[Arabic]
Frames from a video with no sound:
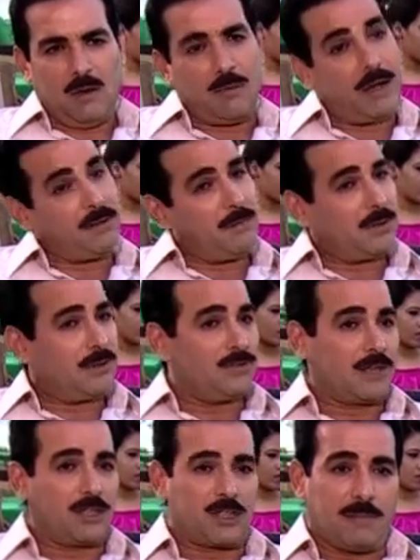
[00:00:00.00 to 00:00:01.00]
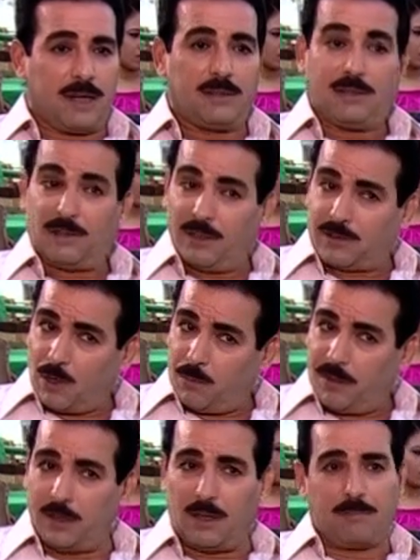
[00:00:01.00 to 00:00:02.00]
وبعدين ما تنساش كمان ان انت
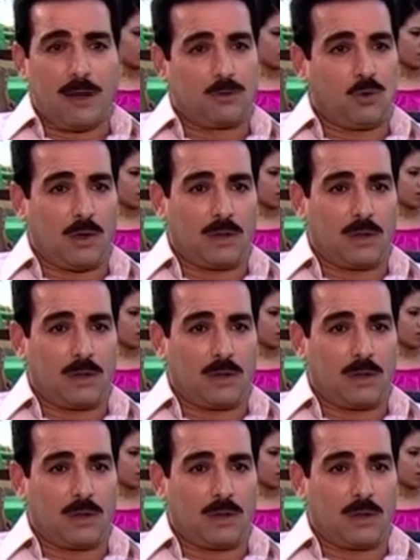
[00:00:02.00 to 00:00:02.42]
ومنعم برضه